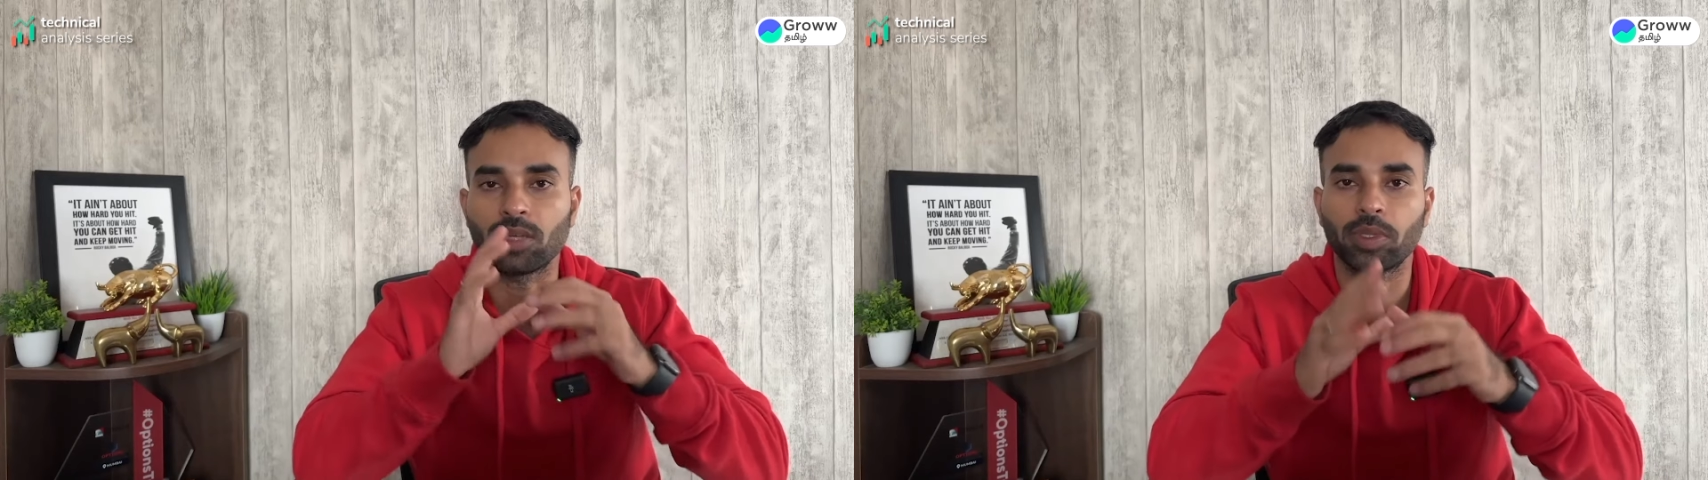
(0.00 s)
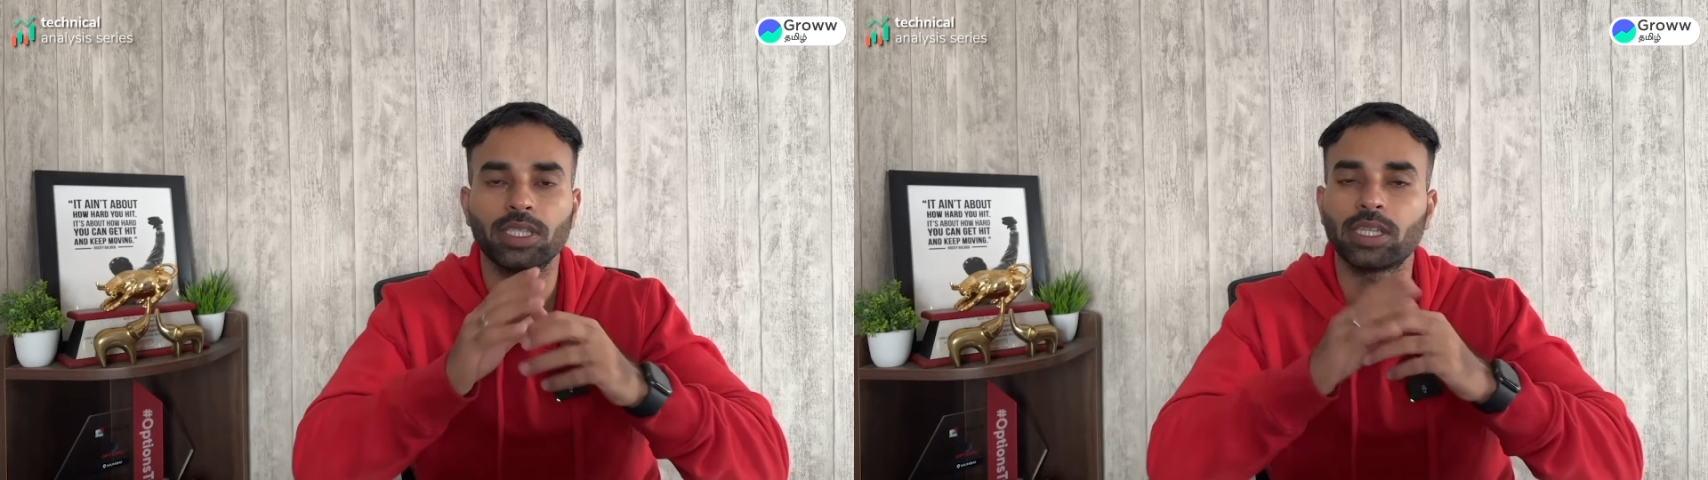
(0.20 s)

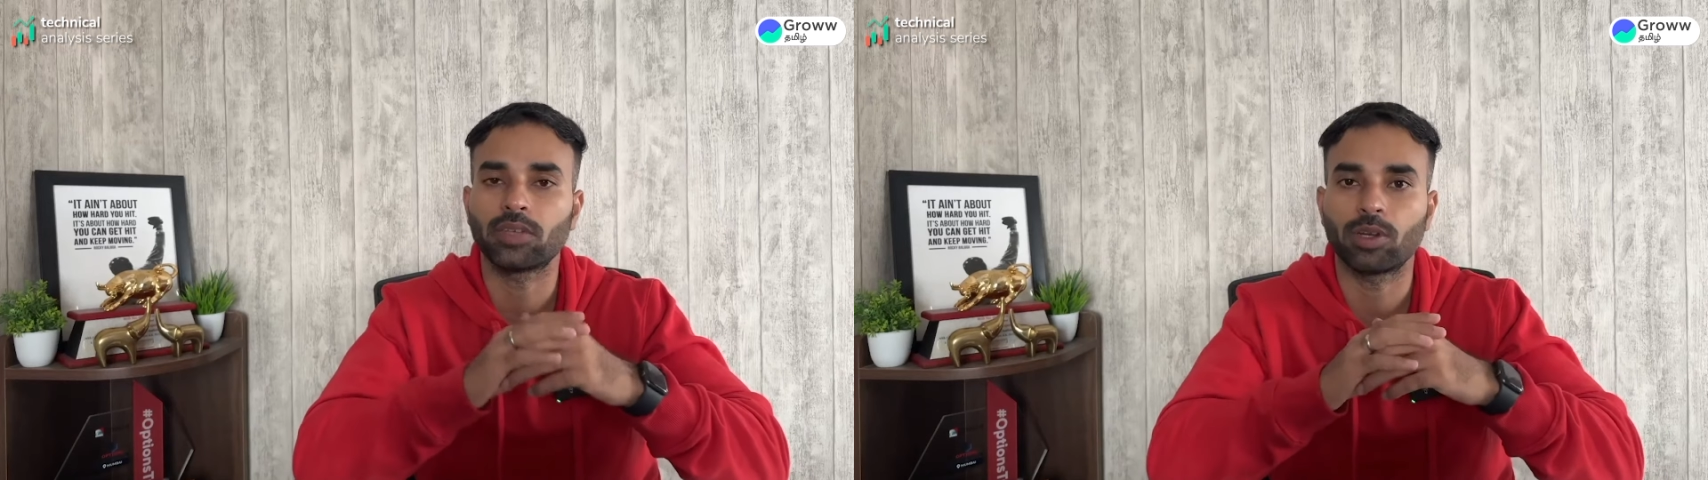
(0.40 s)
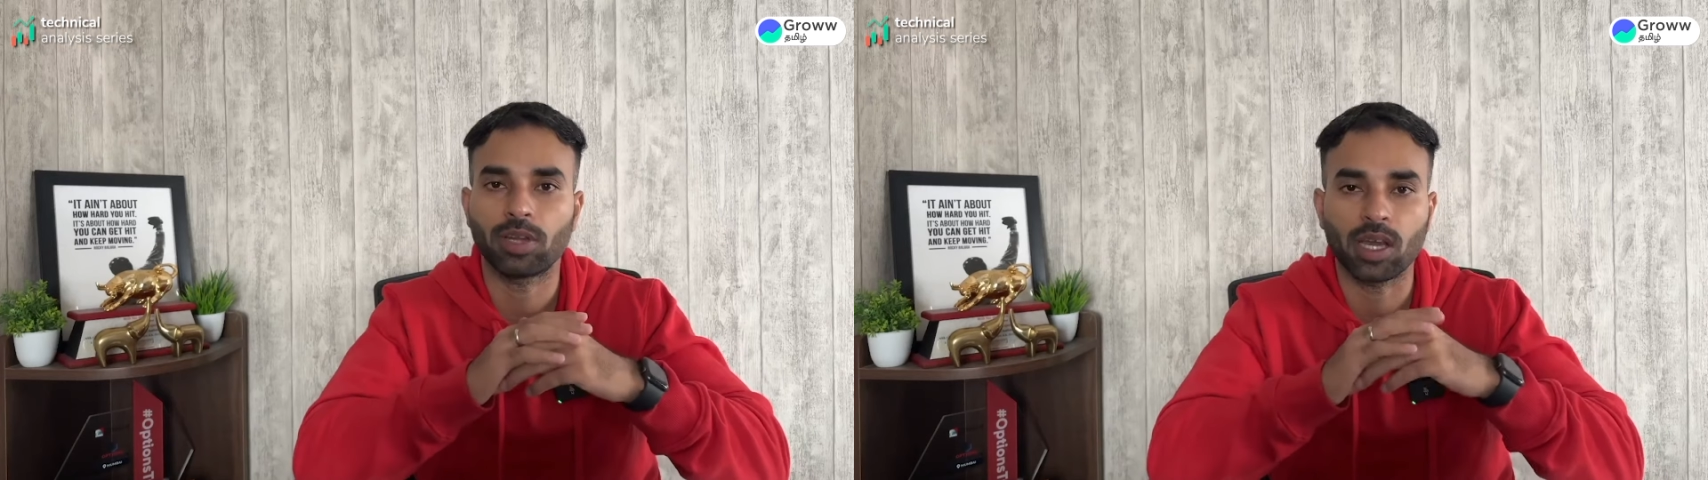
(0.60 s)
அதை பற்றி தான்
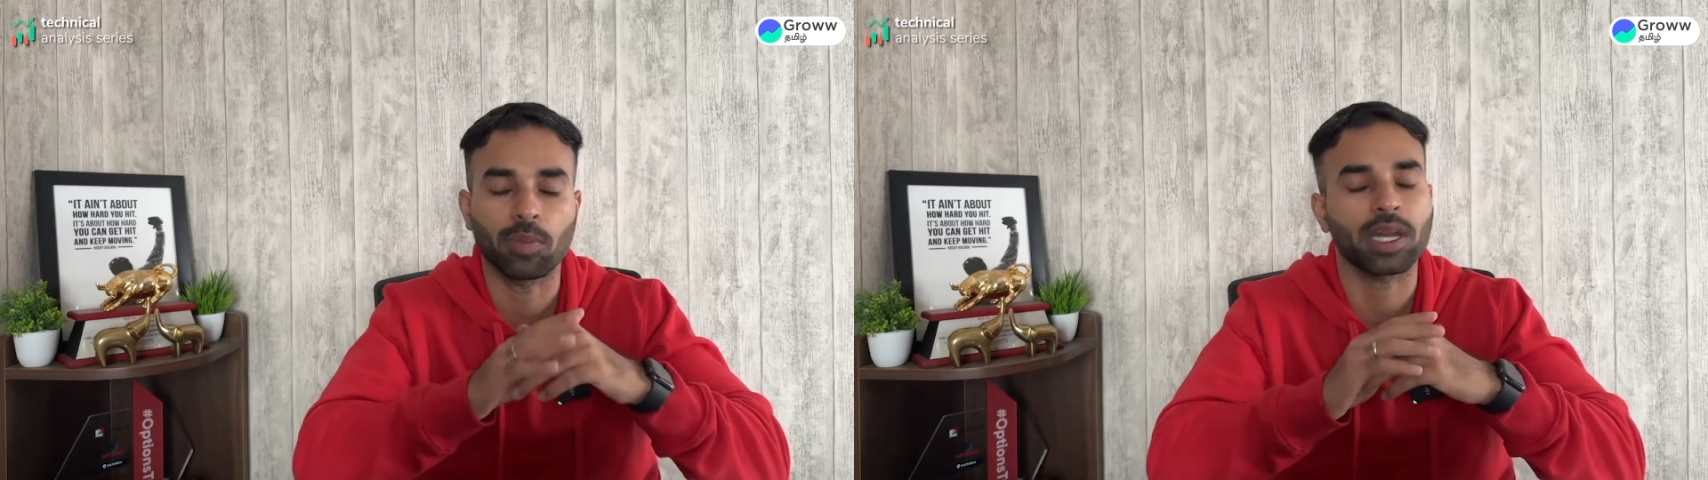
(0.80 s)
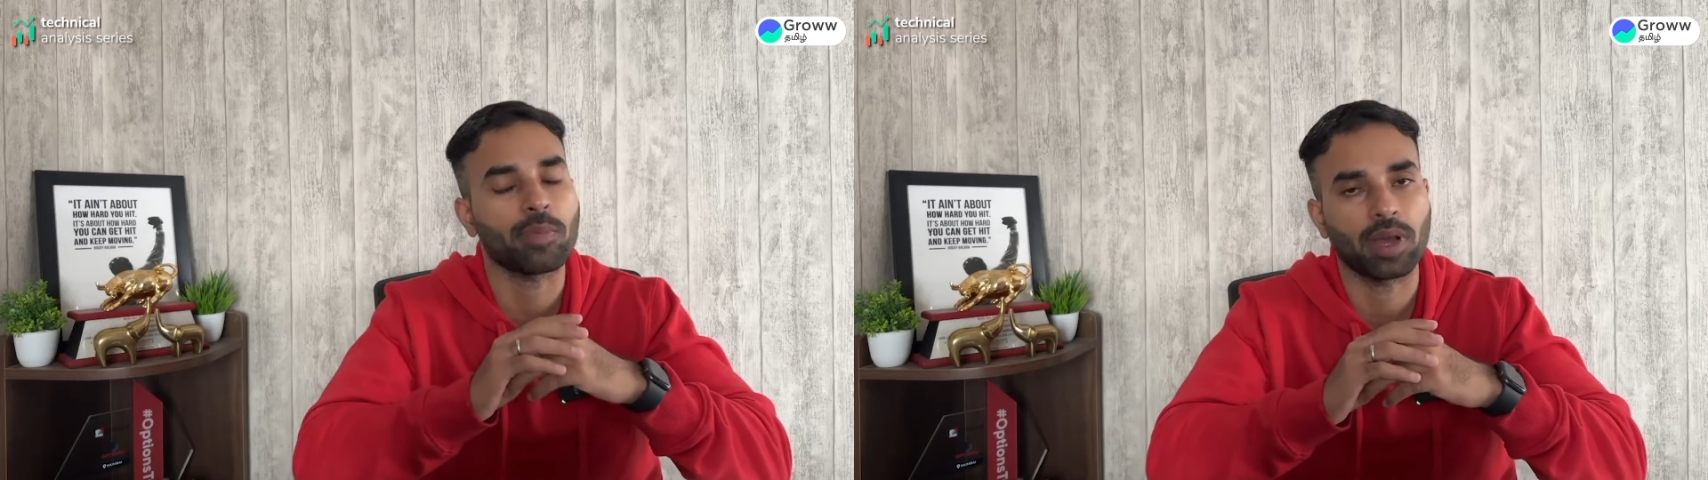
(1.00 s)
இந்த வீடியோவில்
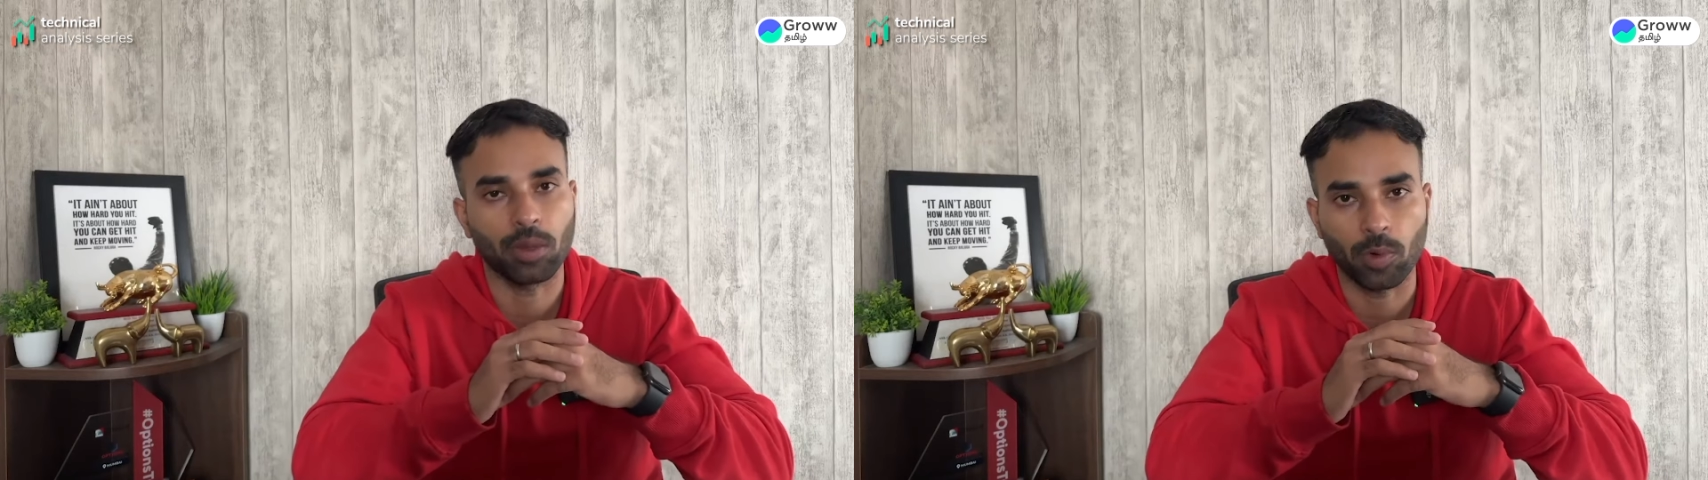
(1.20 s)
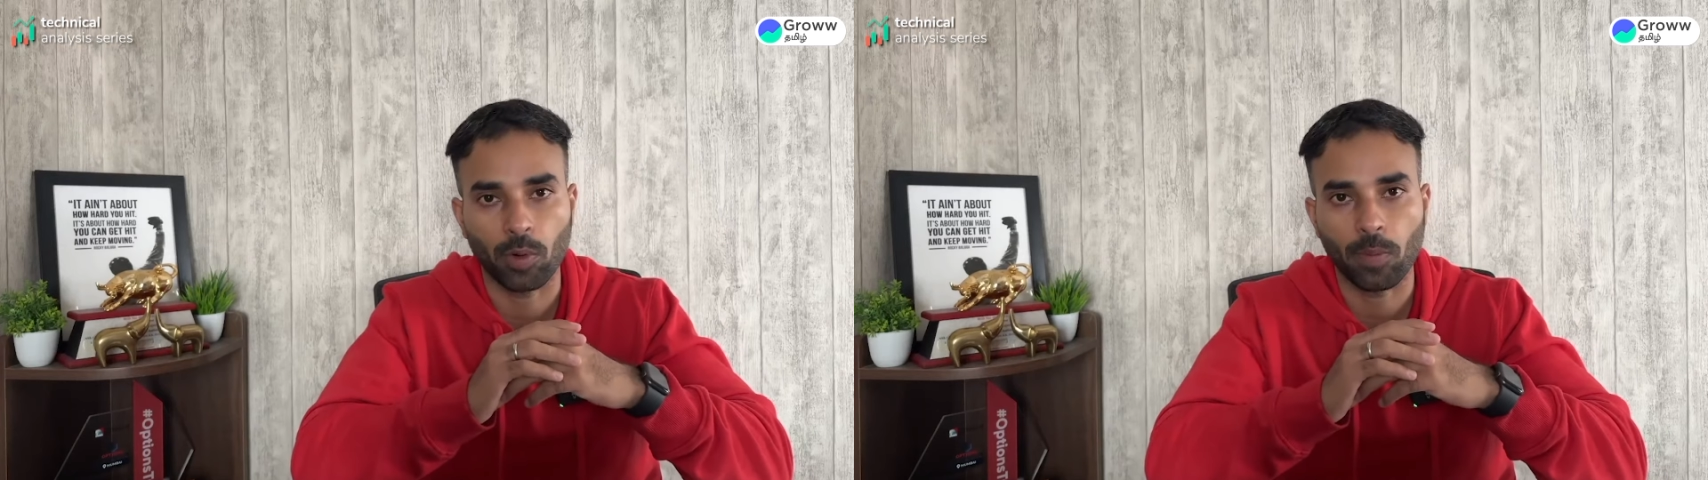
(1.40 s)
கம்ப்ளீட்டாக
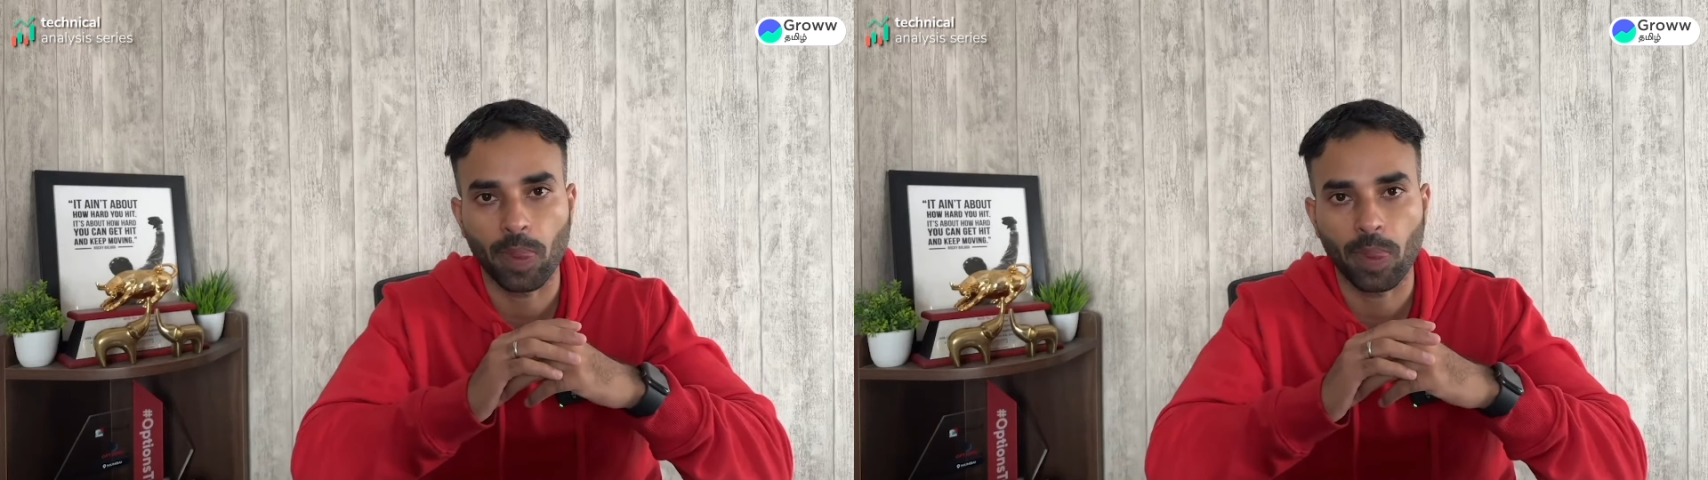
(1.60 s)
பார்க்க போகிறோம்